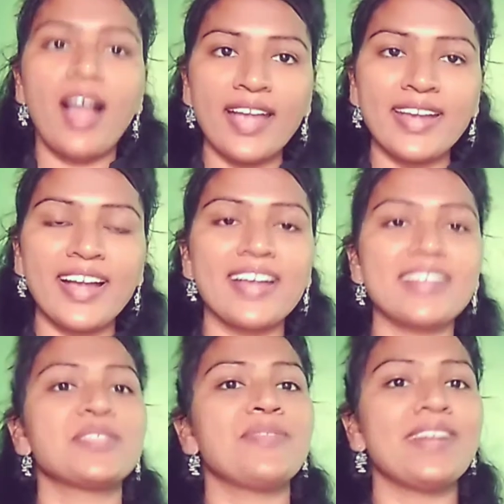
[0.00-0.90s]
హాయ్
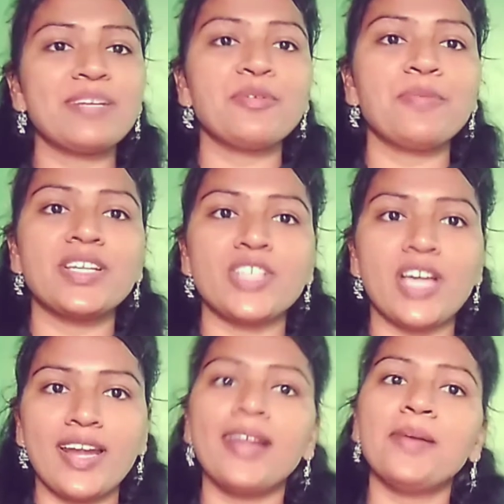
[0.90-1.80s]
గాయస్ వెల్కమ్ టు మై
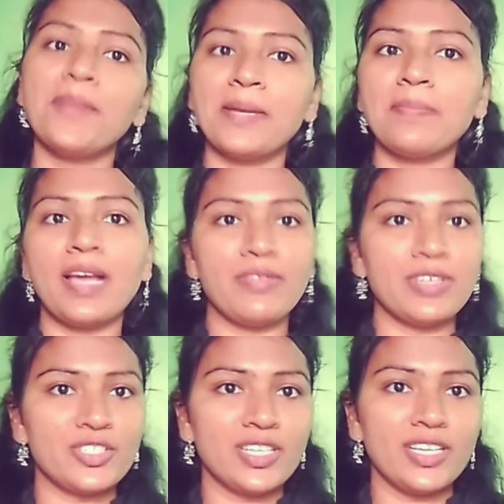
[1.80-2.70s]
ఛానల్ మేడ్ బై
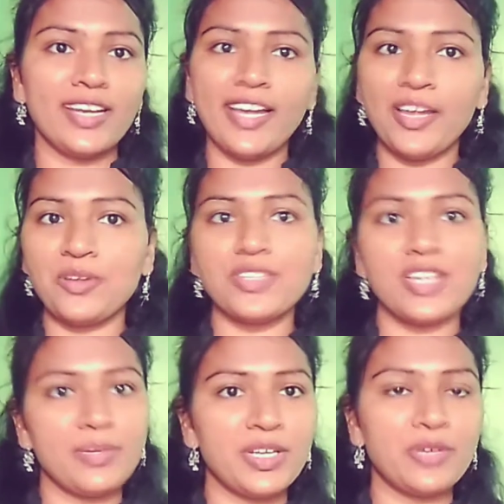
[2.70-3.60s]
విజ్జి ఈరోజు
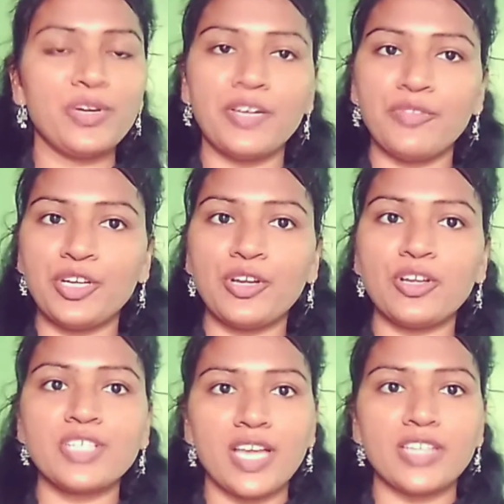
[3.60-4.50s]
నేను మీకు ఈ
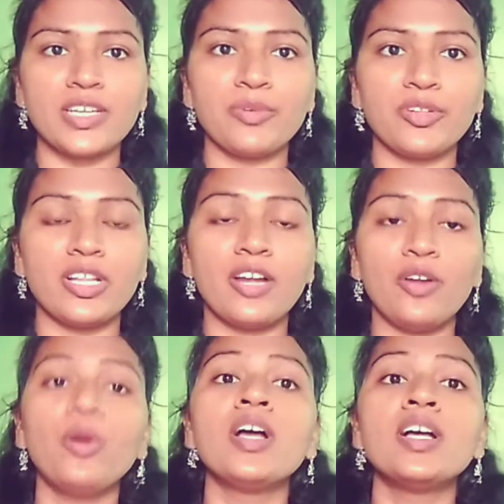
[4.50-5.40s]
వీడియోలో షేర్
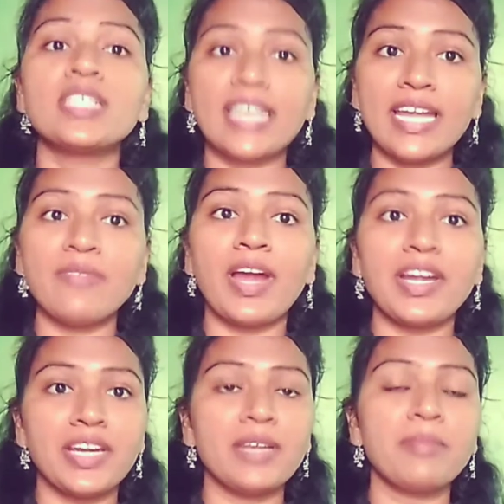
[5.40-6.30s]
చేయబోతున్నాను స్కిన్
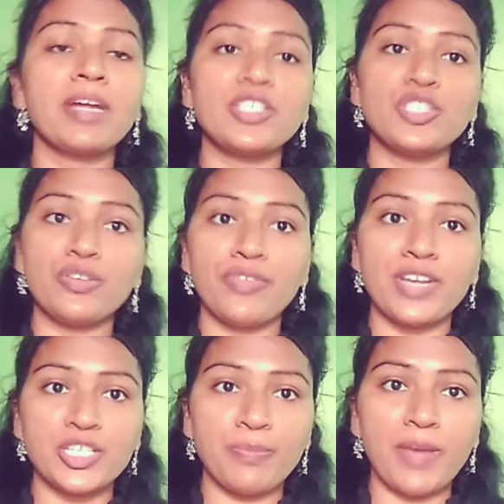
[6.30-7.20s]
వైటనింగ్ మంచి
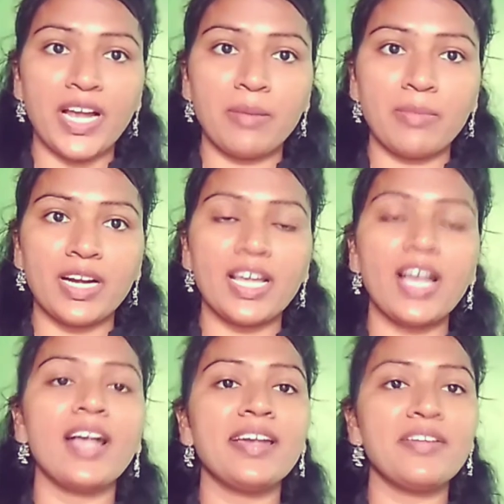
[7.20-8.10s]
ఫేస్ ప్యాక్ అనమాట
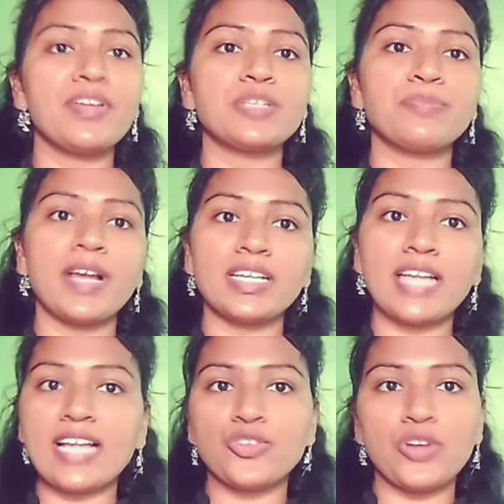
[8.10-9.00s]
ఈ ఫేస్ ప్యాక్
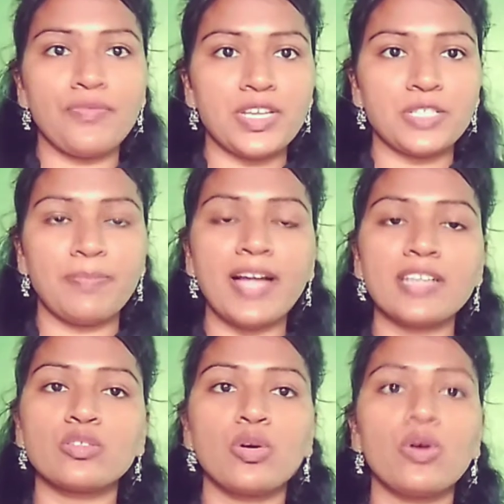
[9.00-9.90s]
న్యాచురల్ ఫేస్
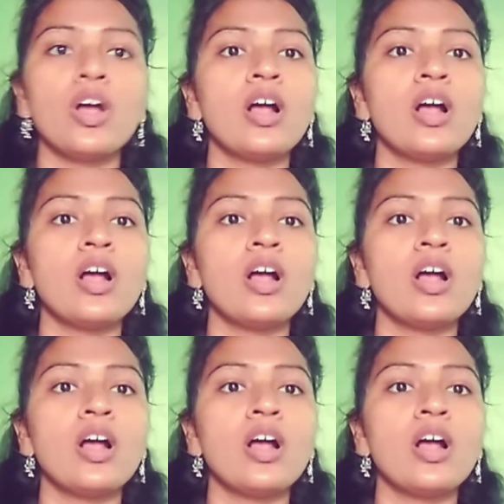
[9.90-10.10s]
ప్యాక్ సో